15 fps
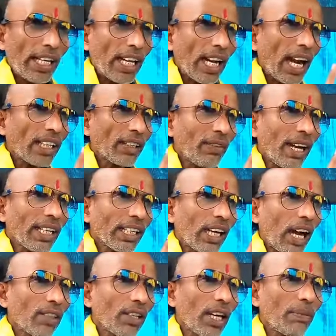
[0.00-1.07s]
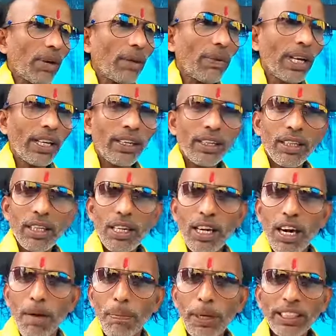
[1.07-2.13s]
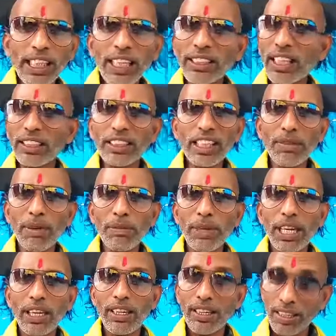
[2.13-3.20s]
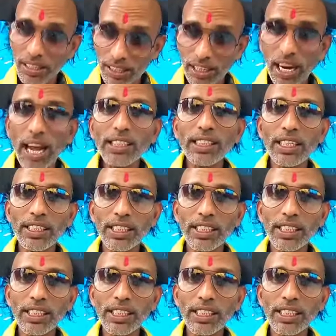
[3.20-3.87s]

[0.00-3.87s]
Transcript: నేను అలాంటి వాడిని కాదులే బాబాయ్ ప్రజల సంక్షేమమే నా